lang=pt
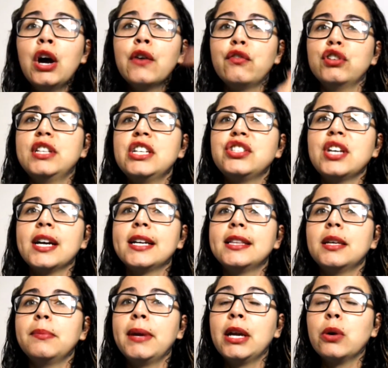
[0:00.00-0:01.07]
Vou deixar aqui
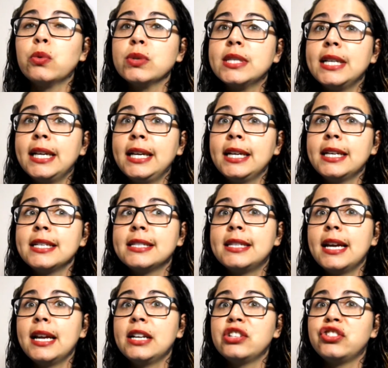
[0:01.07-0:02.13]
também os links
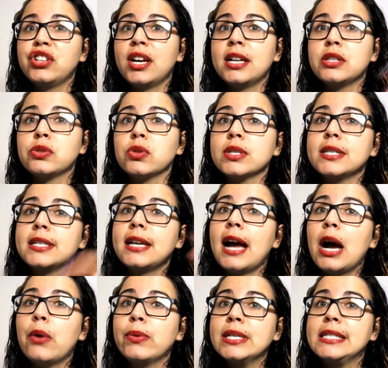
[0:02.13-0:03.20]
deles de rede
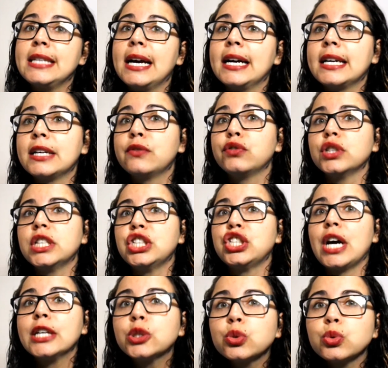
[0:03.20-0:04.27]
social, Instagram, vou
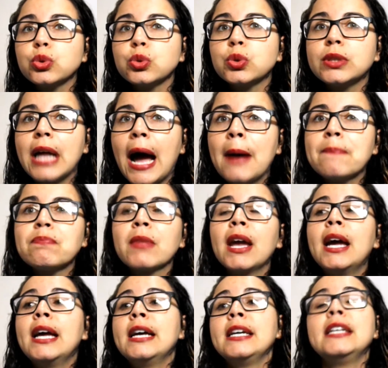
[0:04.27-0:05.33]
deixar tudo, tá?
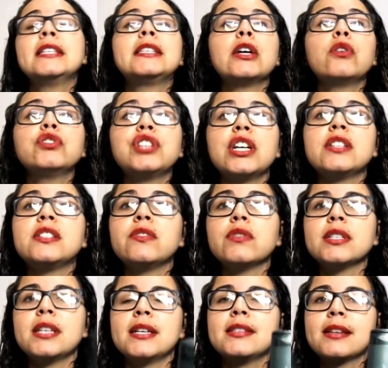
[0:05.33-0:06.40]
Então, gente, se
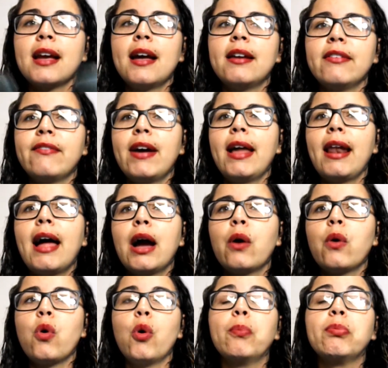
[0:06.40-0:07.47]
vocês querem, vai lá,
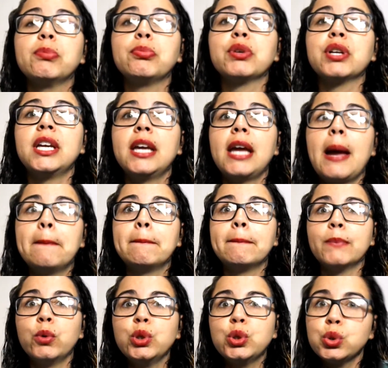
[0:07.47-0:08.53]
compre, porque é
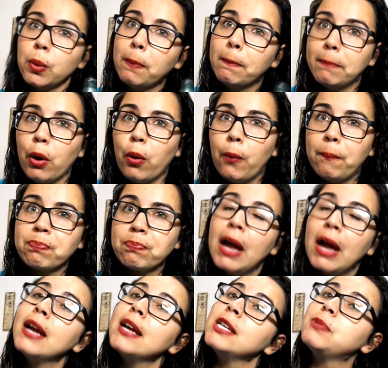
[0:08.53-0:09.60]
muito bom.
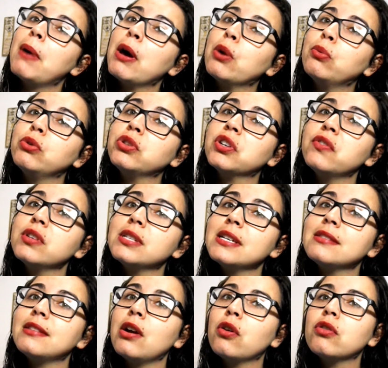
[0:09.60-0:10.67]
Espero muito que vocês
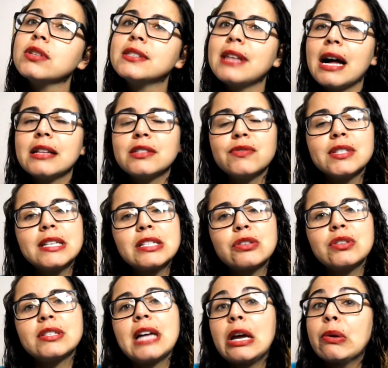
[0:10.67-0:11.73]
tenham gostado. Se vocês
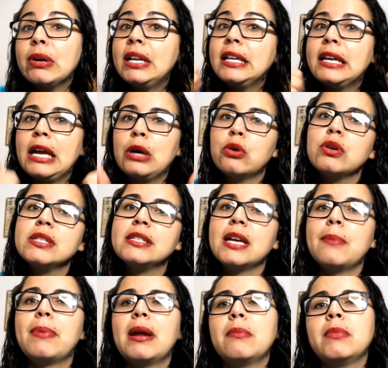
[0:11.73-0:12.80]
gostaram, cliquem em gostei
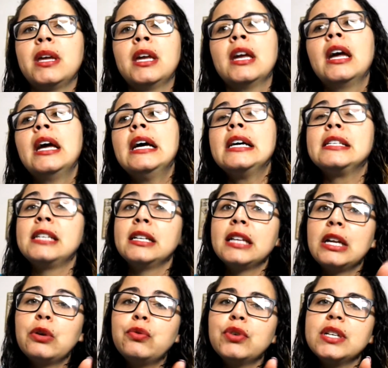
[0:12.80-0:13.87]
pra mim. Se ainda
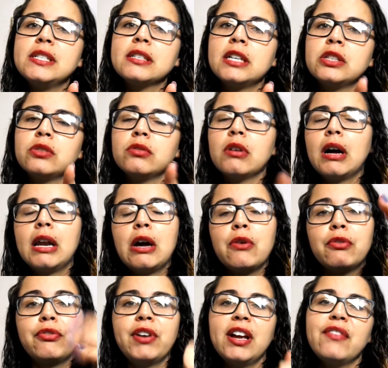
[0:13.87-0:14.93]
não for inscrito no canal,
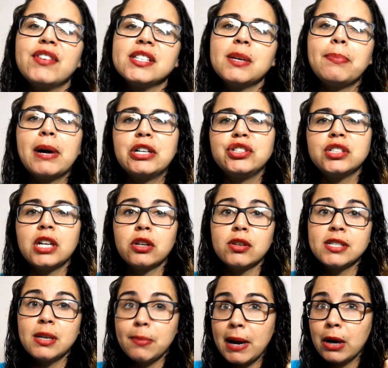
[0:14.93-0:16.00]
venha fazer parte da
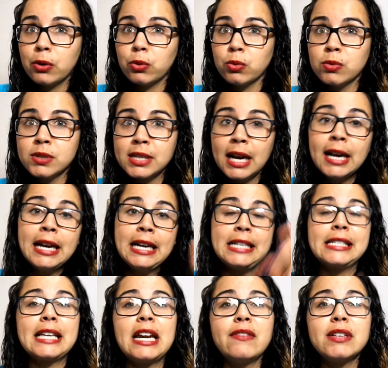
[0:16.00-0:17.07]
nossa bagunça.
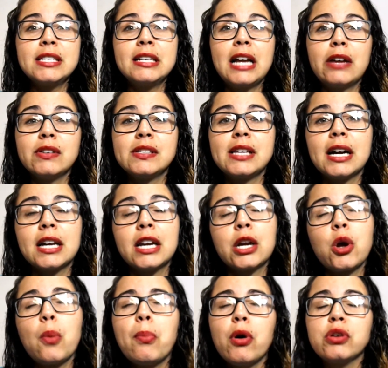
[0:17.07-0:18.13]
Inscreva-se lá no Instagram que
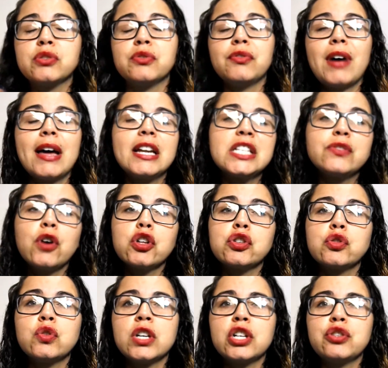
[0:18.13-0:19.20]
eu posto várias fotos
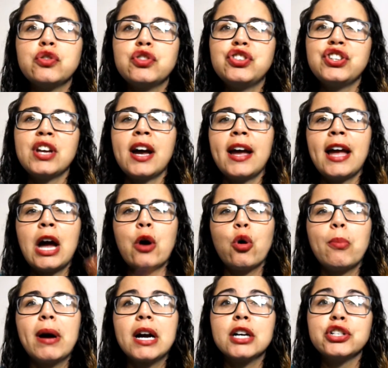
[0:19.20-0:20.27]
durante o dia. É
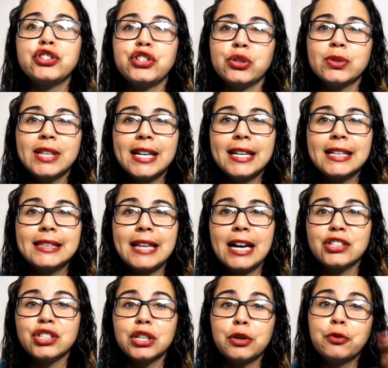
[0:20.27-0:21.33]
arroba cantinho da
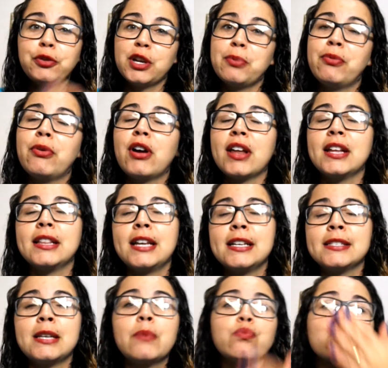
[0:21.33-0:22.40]
Natasha. Não fique fora
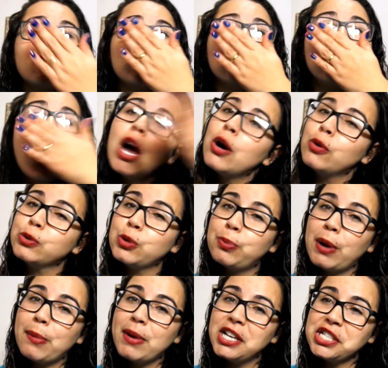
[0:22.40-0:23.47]
dessa. Um
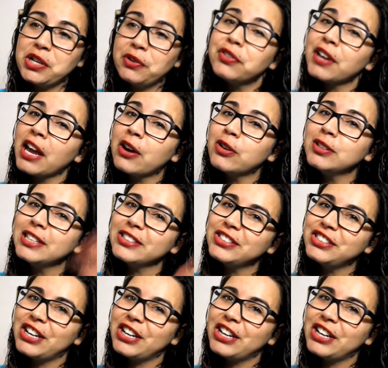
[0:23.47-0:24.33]
super beijo não, e fiquem com Deus.